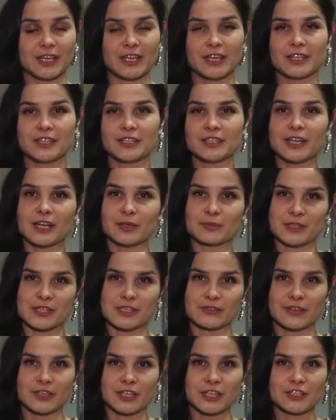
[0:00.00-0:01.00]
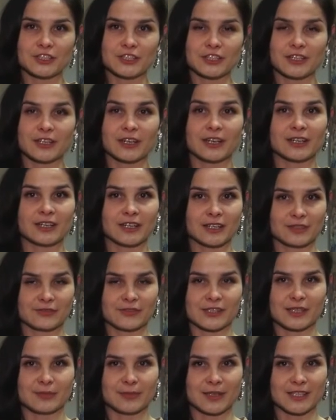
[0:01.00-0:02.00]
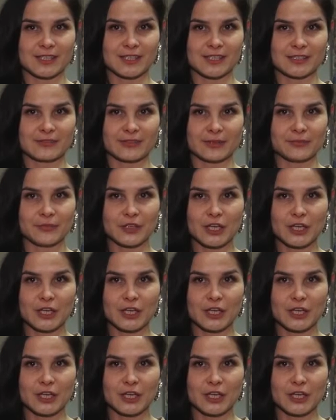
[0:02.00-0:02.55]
Не как противоречие, а как взаимодействие.